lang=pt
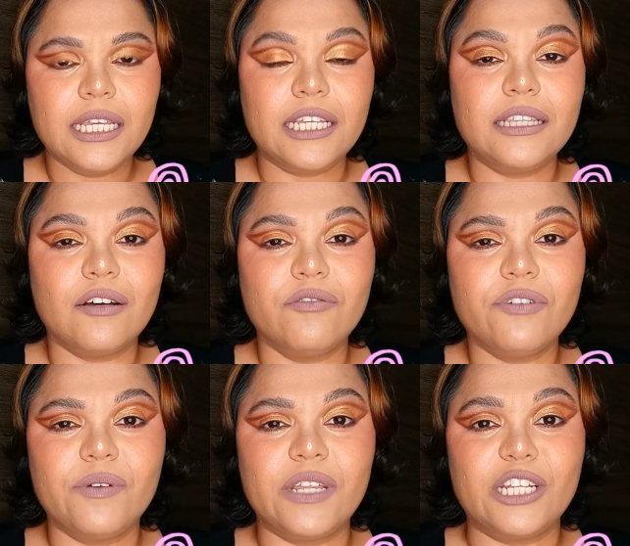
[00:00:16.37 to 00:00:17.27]
Então
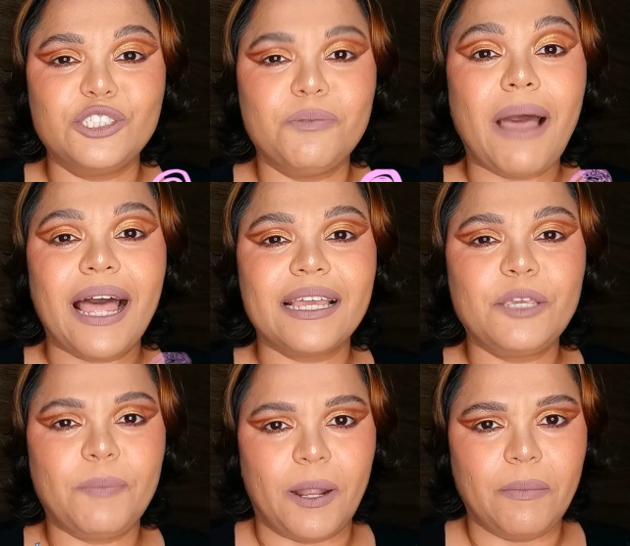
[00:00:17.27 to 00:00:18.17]
foi um grande
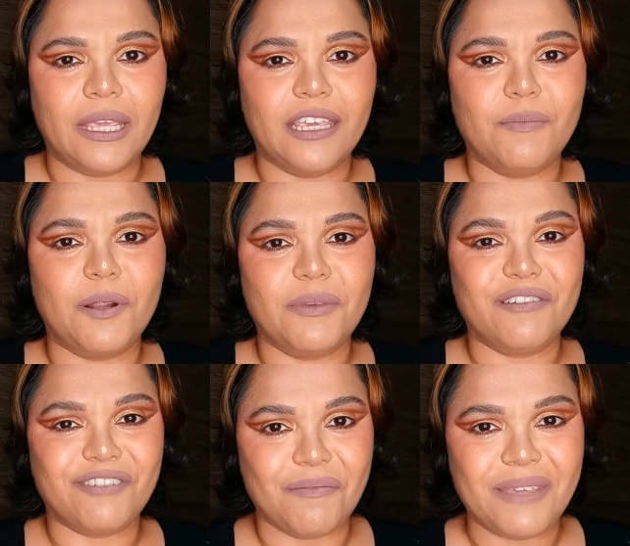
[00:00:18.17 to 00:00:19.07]
baque para mim e para
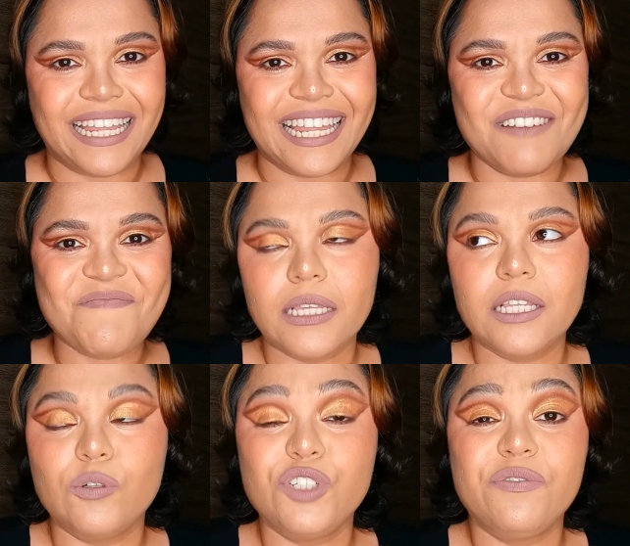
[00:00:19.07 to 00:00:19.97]
minha família.
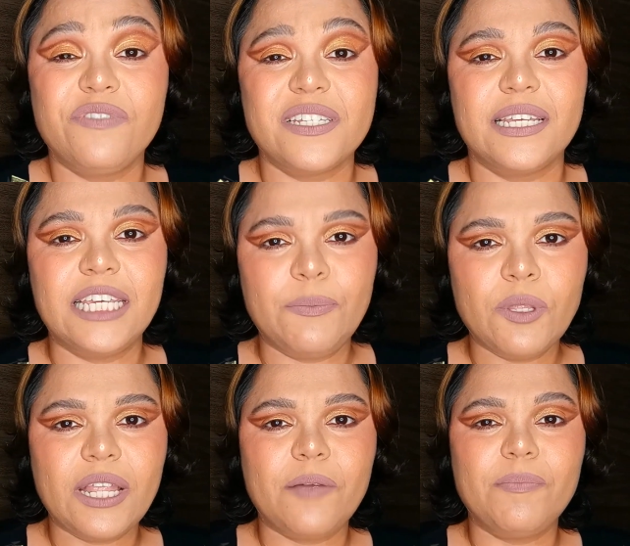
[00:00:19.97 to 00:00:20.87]
Então eu tive que fazer
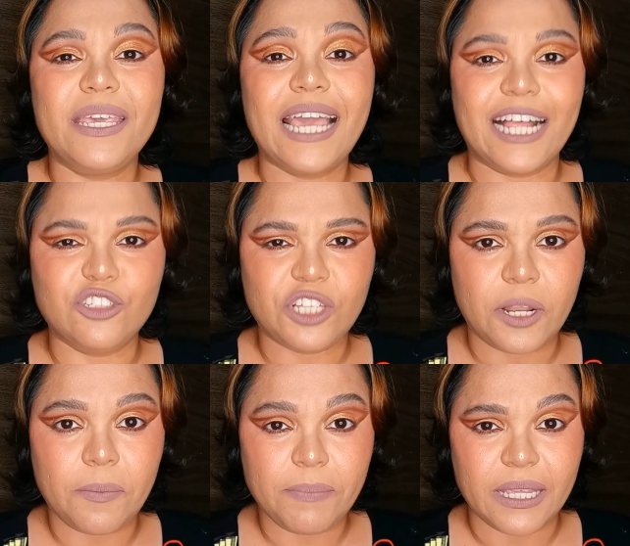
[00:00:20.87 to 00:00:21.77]
quimioterapia e
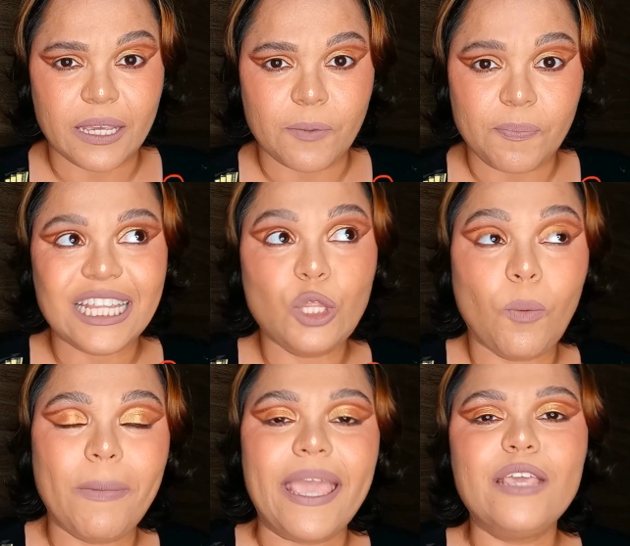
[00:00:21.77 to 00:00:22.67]
radioterapia.
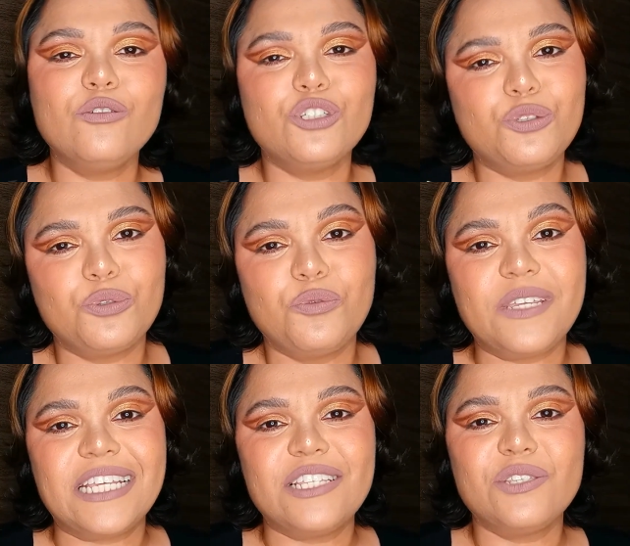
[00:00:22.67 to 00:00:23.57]
No meio de tudo
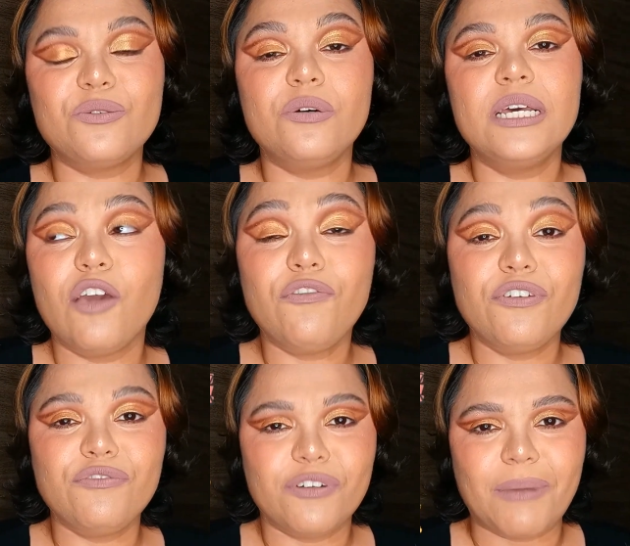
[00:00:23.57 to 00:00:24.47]
isso, eu
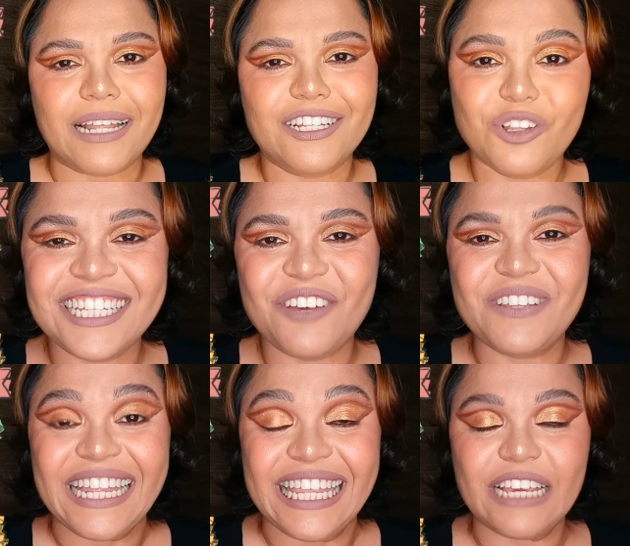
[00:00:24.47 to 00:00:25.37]
fui informada de que eu
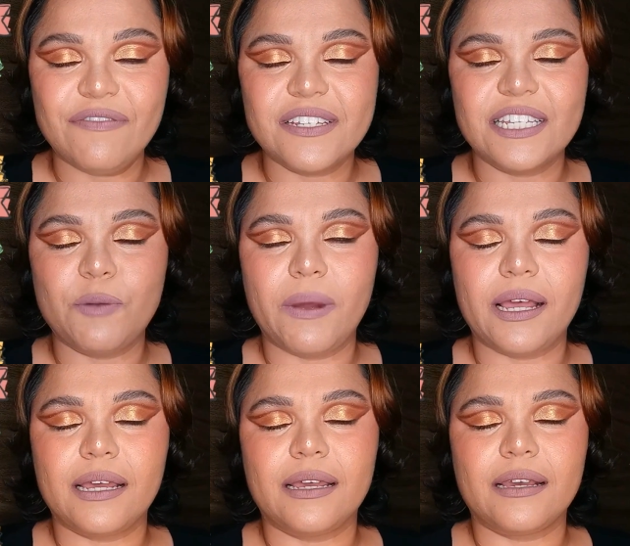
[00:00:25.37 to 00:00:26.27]
teria que fazer
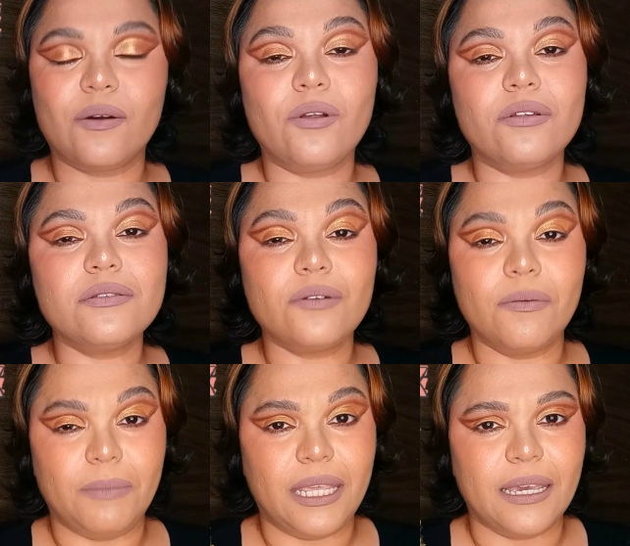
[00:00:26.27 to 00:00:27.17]
uma
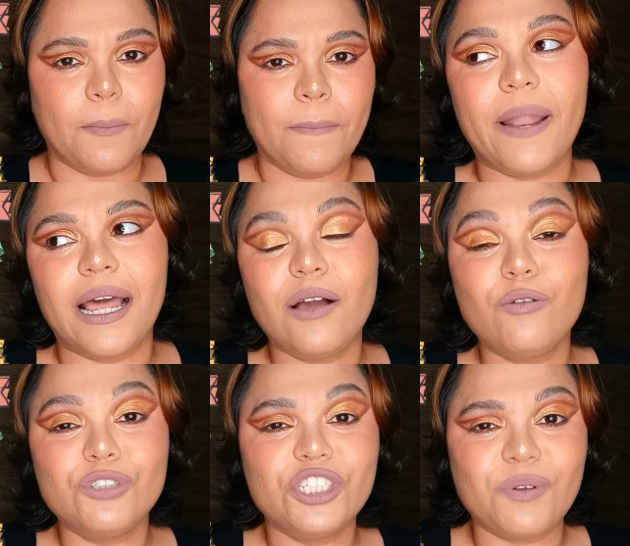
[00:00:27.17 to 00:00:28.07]
colostomia para
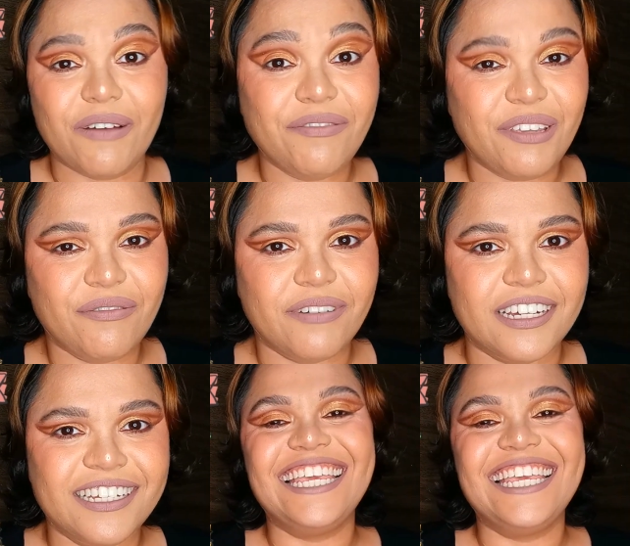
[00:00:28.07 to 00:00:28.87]
continuar viva.